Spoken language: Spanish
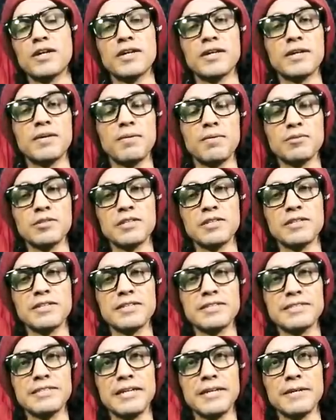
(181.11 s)
eh, que vamos a
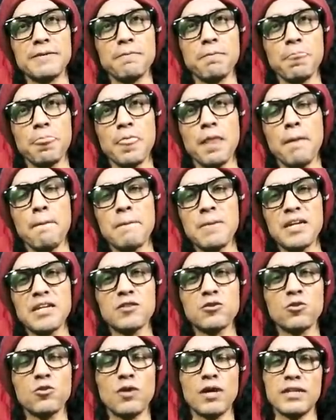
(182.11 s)
tener que estar
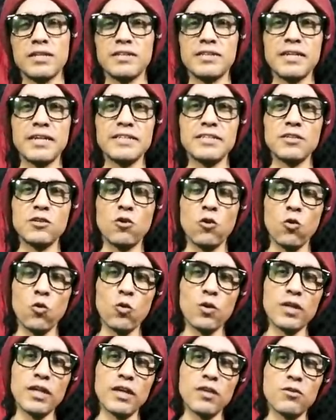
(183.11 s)
viendo a detalle, con
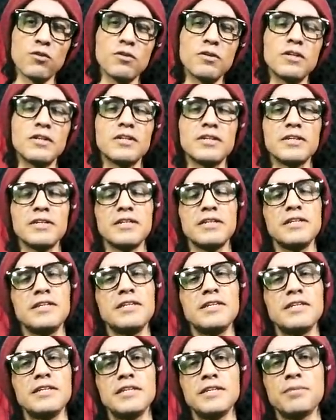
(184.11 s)
cuidado,
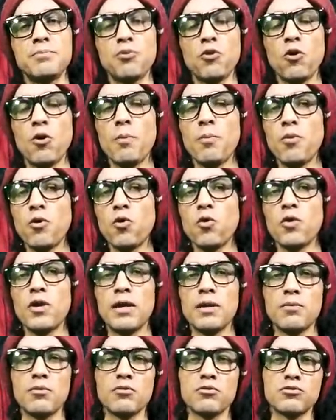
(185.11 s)
y, poco a poco
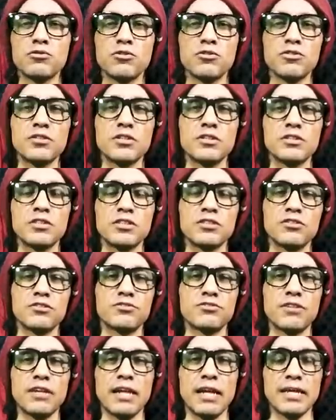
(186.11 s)
la evolución del
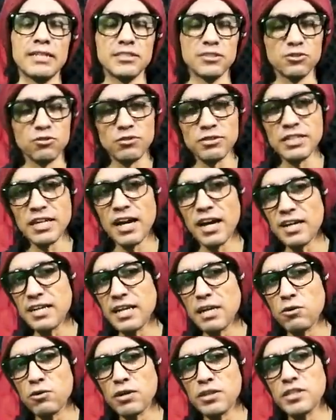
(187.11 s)
señor Trey Lance. Nos deja
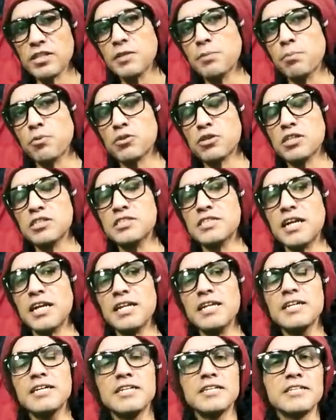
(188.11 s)
claro que tiene
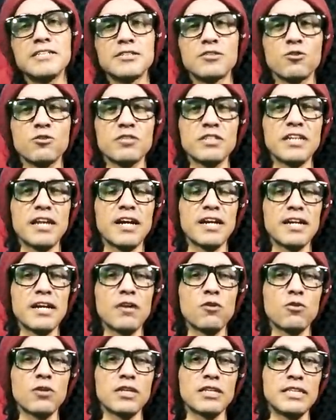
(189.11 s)
potencial, nos deja
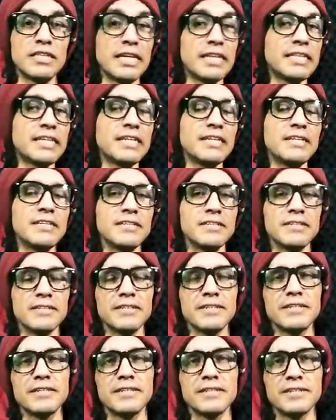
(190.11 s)
claro que tiene
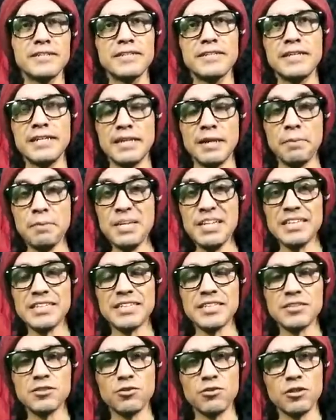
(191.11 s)
eh,
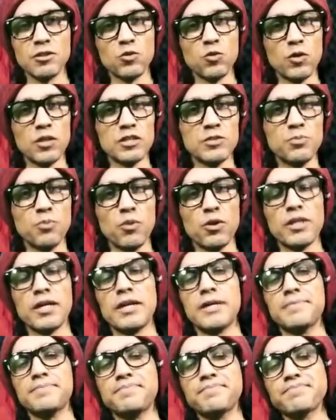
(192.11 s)
herramientas con las cuales
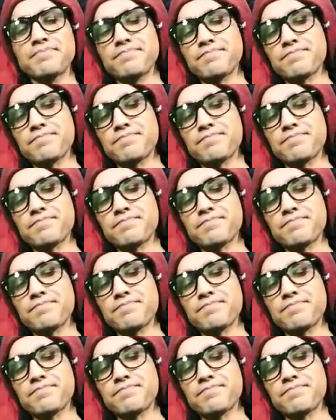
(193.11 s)
pueda